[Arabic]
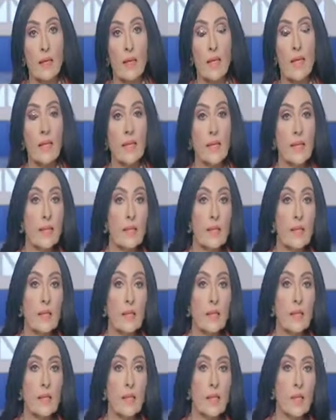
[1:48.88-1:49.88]
خليني
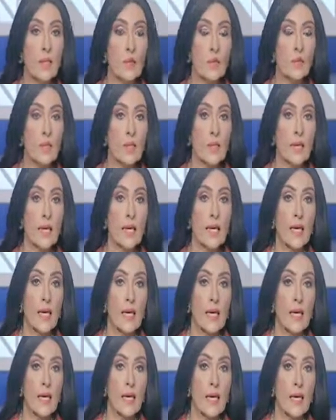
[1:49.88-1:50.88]
ان انا اقول
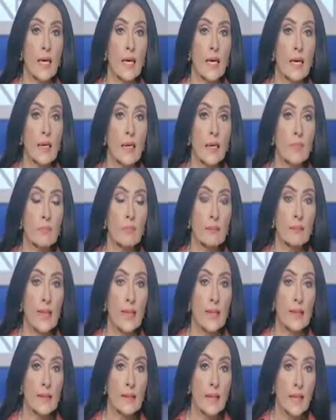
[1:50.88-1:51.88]

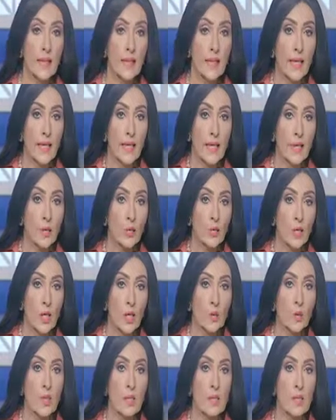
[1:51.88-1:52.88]
بعيدا عن انه
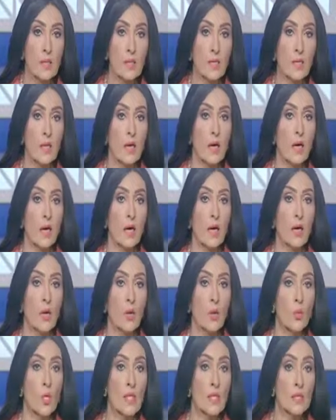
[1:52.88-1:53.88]
رجل صناعه
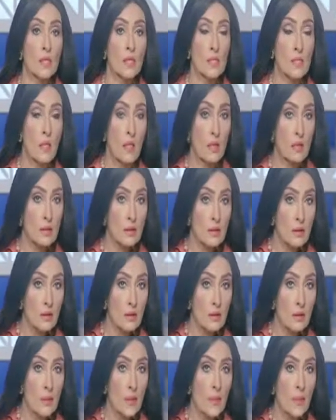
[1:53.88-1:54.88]
واقتصاد
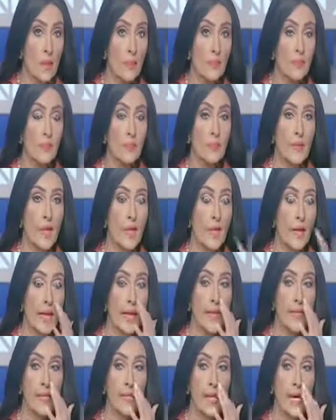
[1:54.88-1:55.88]

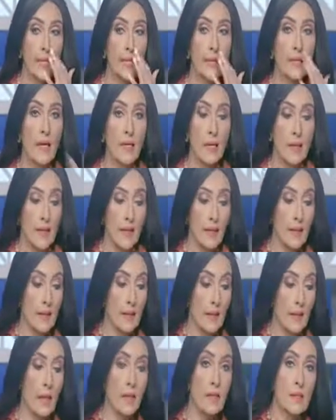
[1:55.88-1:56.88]
عايزه انتقل
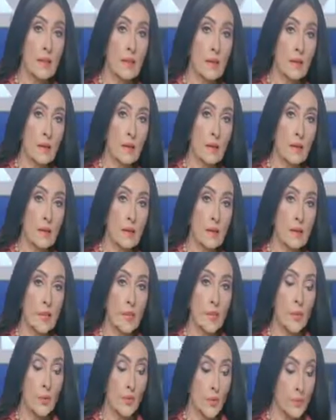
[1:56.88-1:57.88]
ايضا
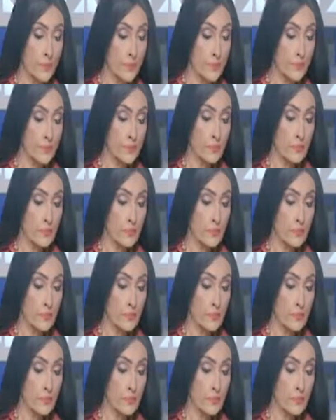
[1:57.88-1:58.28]
انه